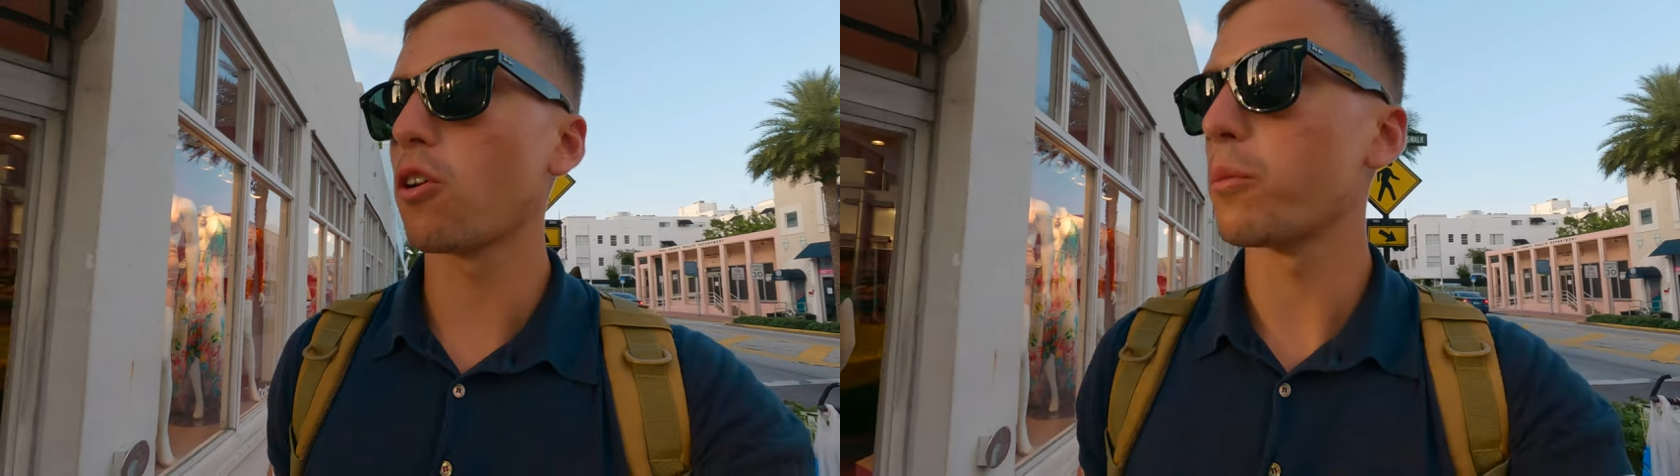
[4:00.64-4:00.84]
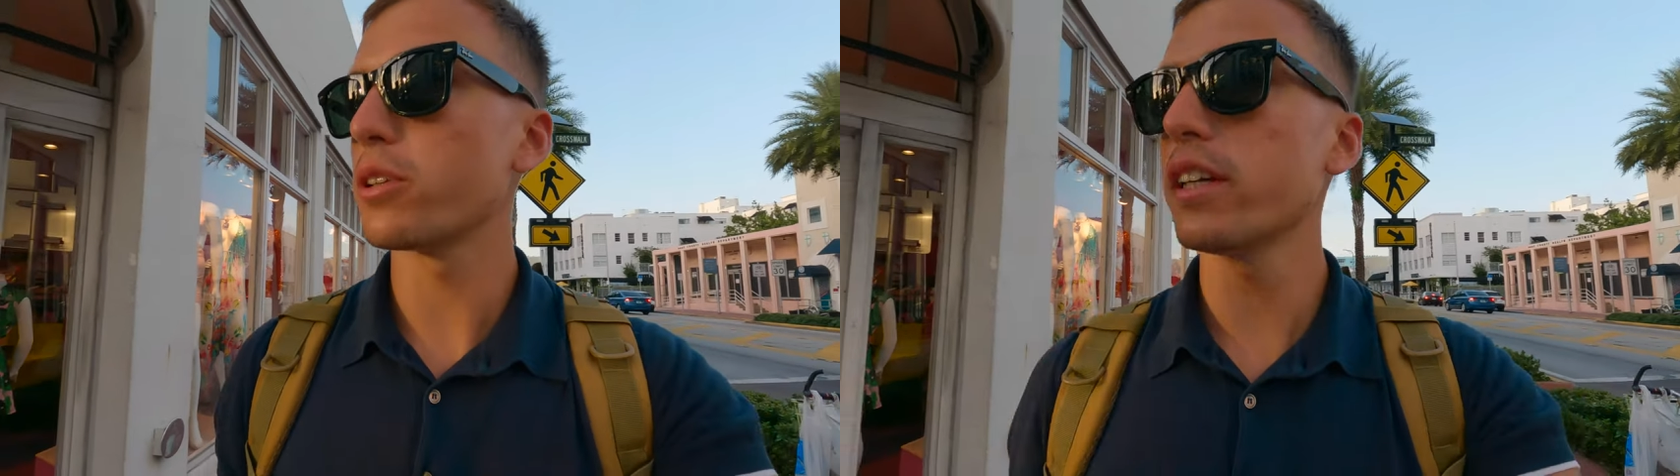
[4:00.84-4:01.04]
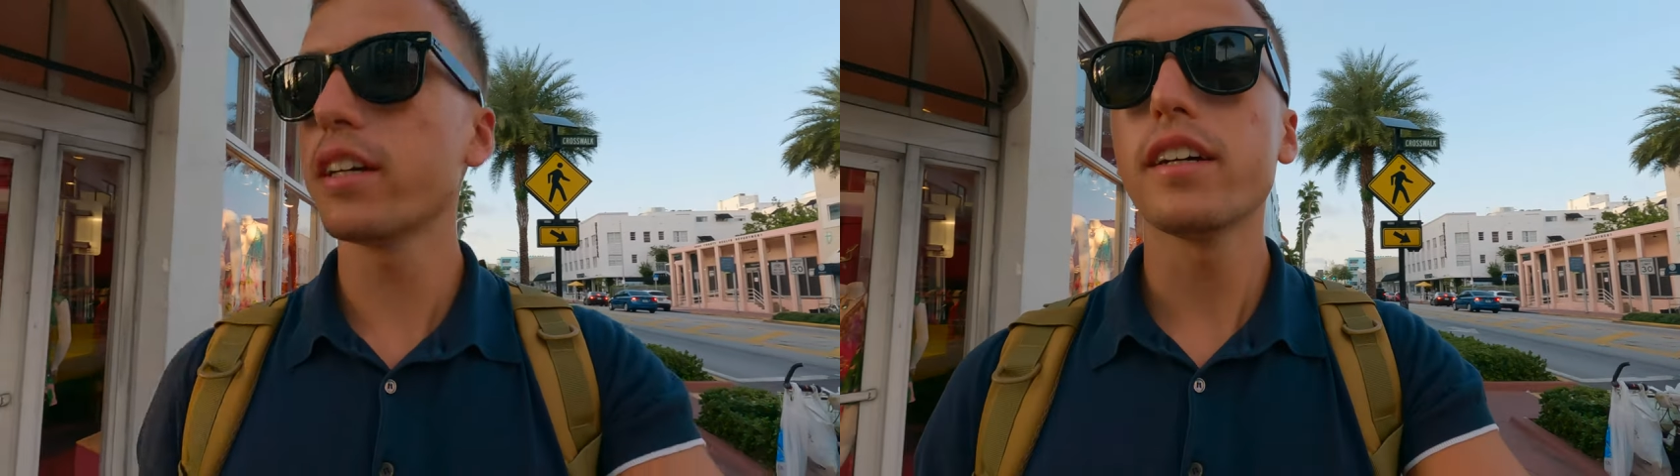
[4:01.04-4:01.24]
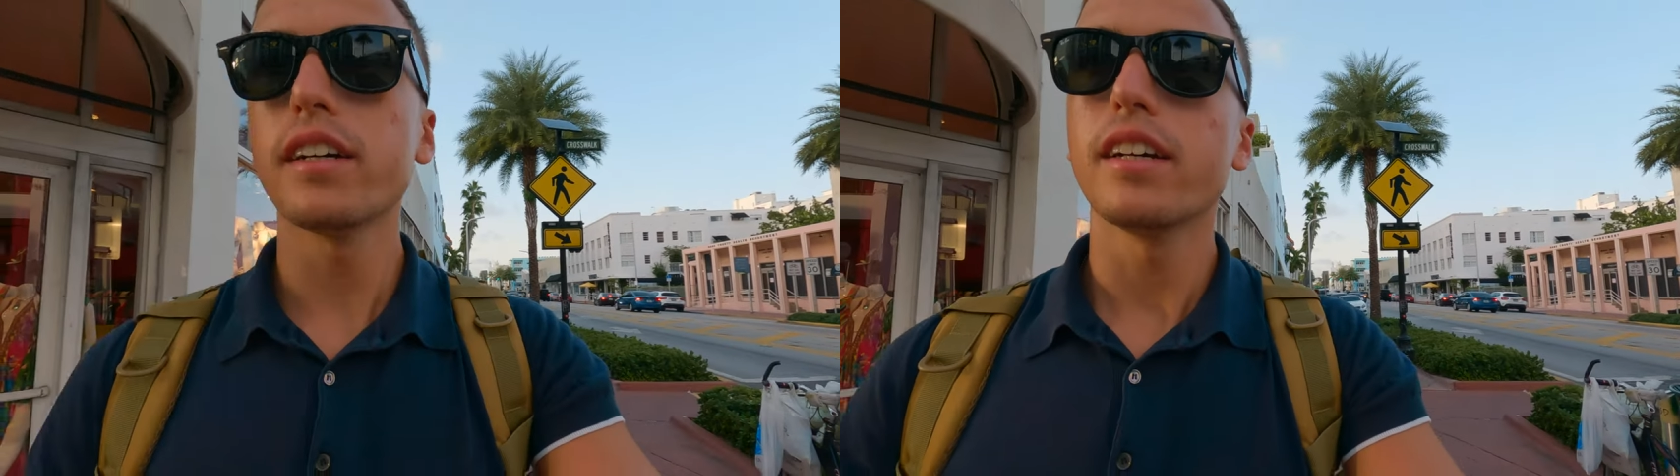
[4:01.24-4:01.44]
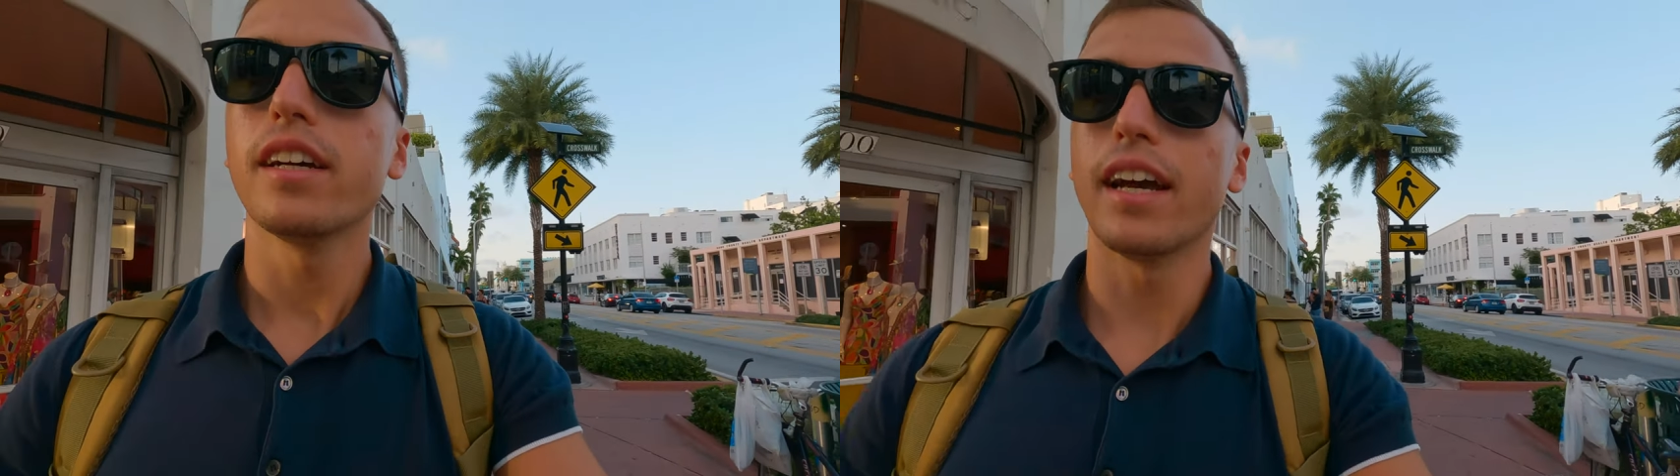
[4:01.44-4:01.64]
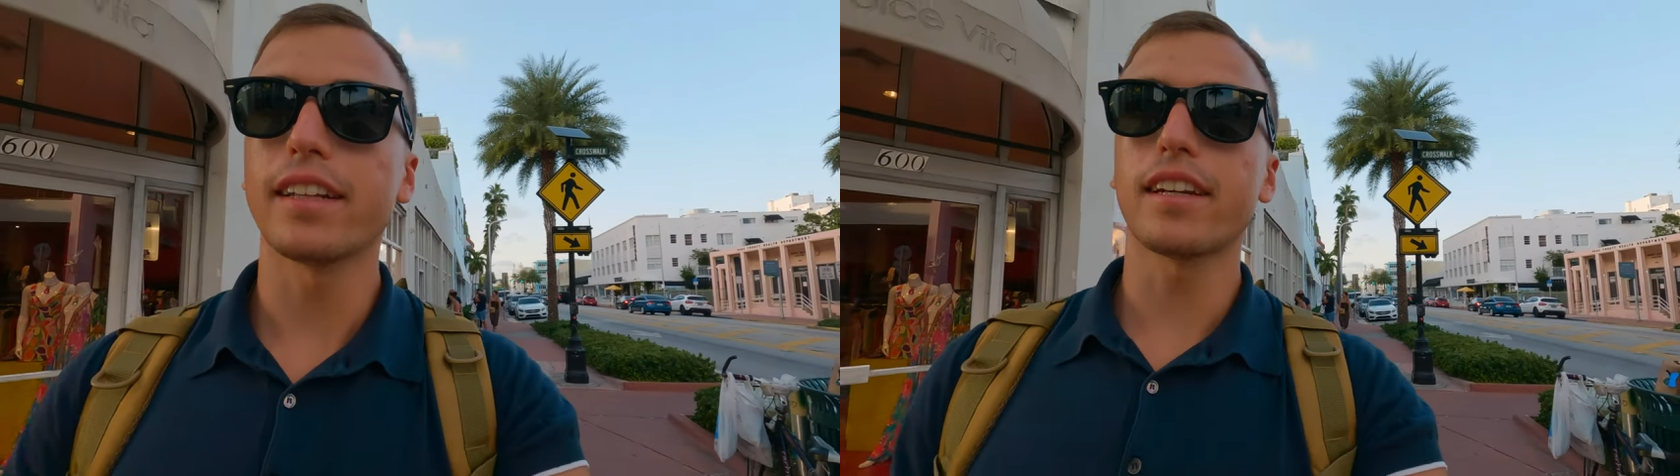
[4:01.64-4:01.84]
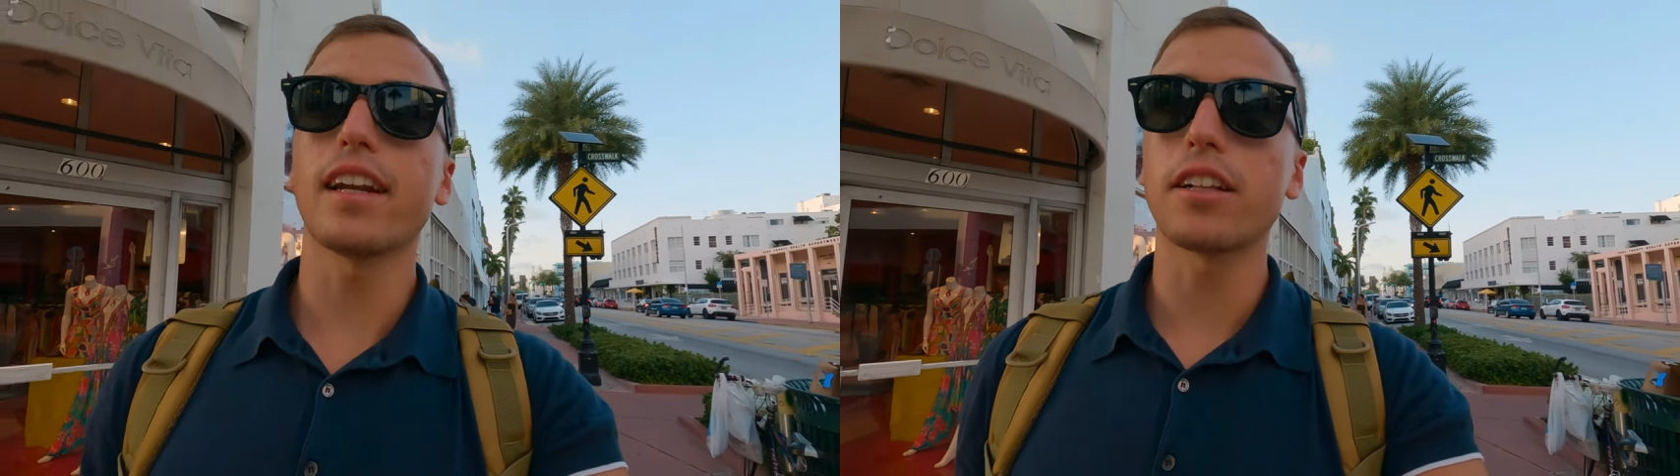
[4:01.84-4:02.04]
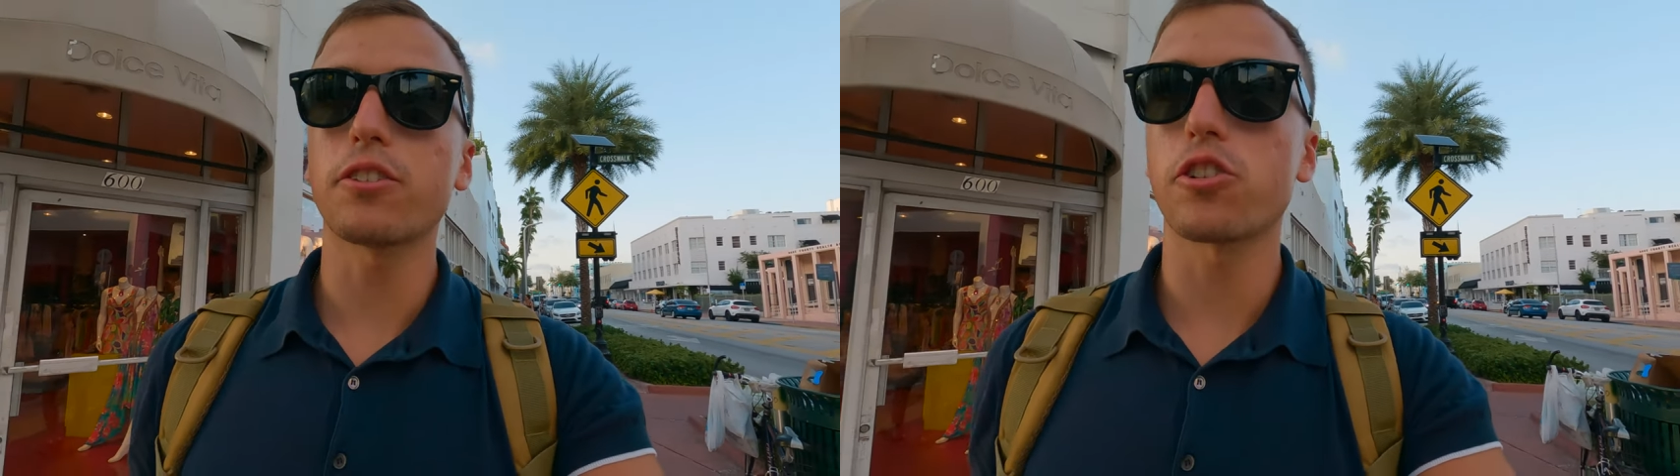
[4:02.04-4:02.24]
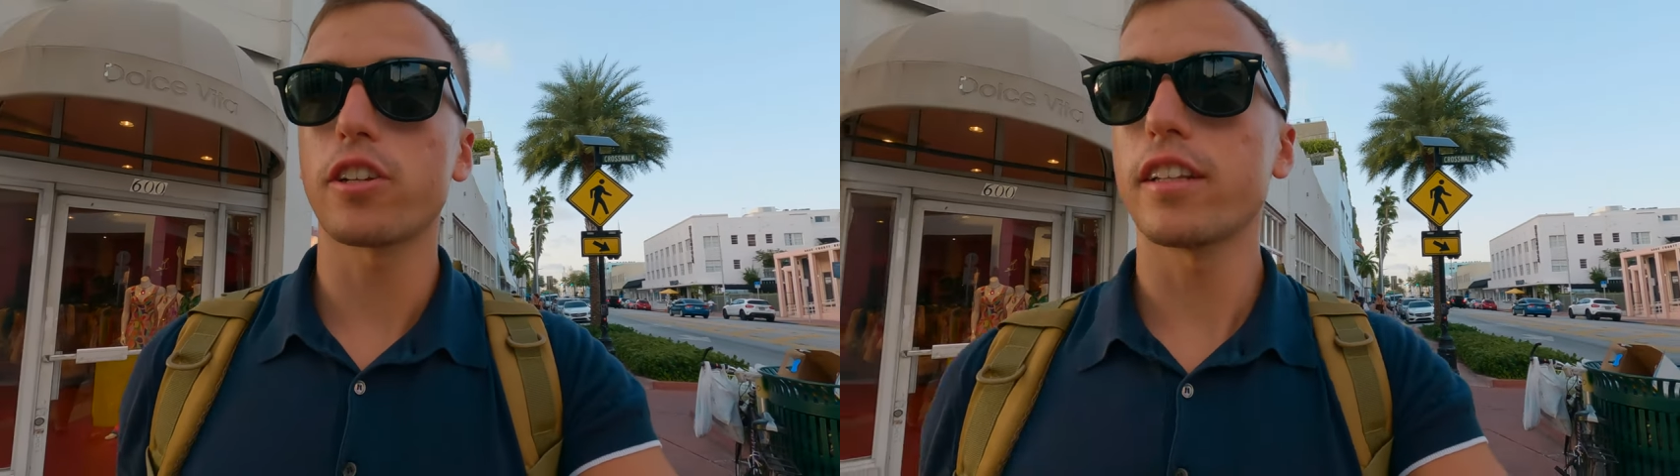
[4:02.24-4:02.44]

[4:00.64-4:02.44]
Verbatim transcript: comodi e tra l'altro c'è